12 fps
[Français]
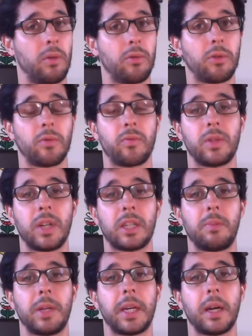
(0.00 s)
le temps de vous
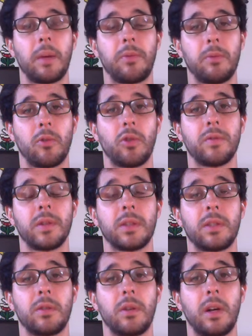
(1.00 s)
expliquer rapidement comment
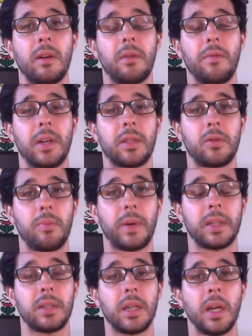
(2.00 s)
cela va se
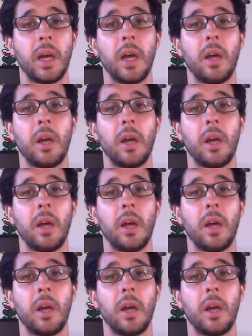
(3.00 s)
passer.